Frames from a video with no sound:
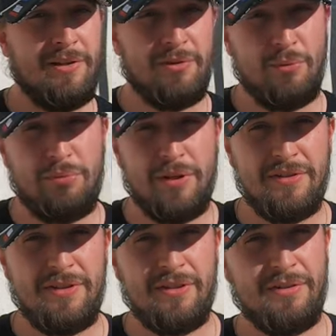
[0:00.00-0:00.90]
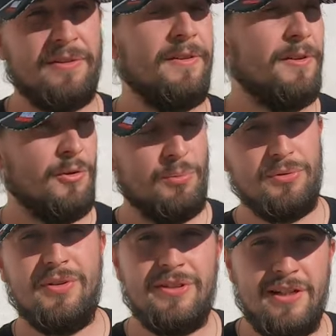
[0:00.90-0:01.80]
euh, non plus à dire euh, au
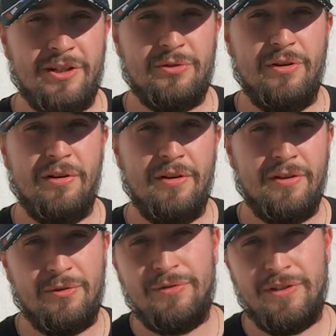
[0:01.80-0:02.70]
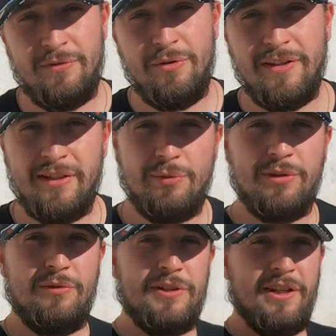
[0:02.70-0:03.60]
potentiel acheteur que s'il veut, il y a des quads
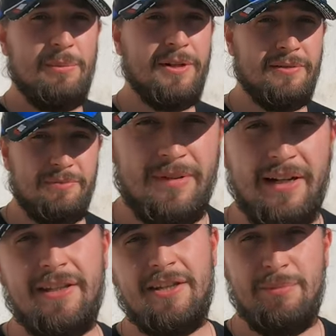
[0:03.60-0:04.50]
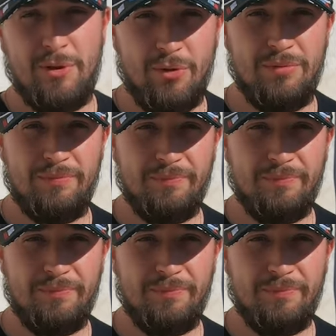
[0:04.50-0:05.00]
neufs chez Yamaha à 13 000 euros.